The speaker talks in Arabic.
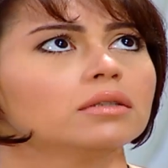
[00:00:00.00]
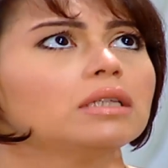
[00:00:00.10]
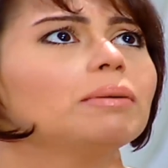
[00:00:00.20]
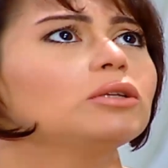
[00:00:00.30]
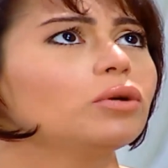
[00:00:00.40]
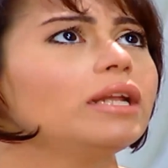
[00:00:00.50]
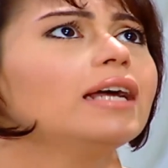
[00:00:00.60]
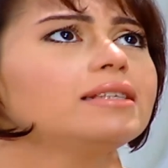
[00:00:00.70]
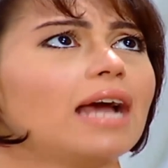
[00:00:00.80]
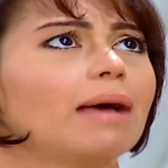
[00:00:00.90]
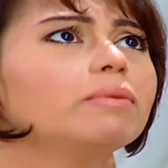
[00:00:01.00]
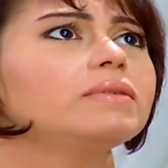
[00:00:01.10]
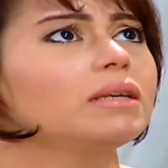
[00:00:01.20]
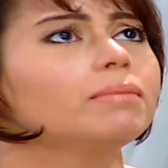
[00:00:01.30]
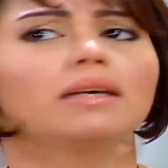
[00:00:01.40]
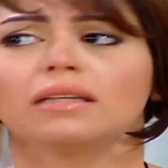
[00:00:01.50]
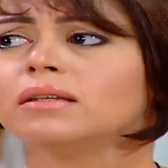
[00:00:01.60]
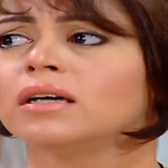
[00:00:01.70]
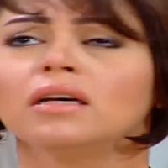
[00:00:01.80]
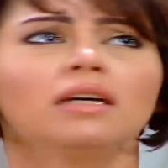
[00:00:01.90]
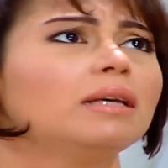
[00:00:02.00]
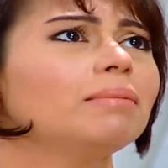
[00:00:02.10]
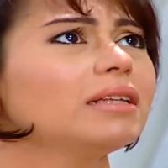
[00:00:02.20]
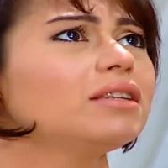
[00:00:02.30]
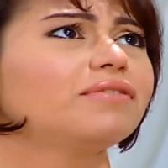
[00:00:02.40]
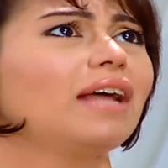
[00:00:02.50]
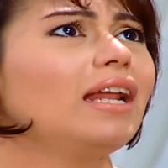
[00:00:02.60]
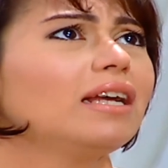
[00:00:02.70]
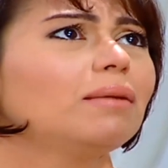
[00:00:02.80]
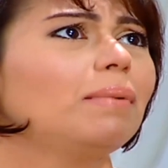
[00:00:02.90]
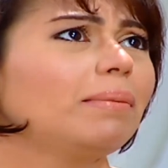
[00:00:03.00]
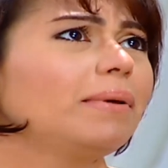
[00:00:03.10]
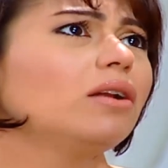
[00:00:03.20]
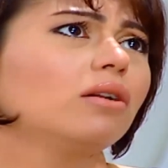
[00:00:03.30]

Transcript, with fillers: طب ادخلي لها انت يا حبيبتي يمكن يمكن تفتح لك الباب كده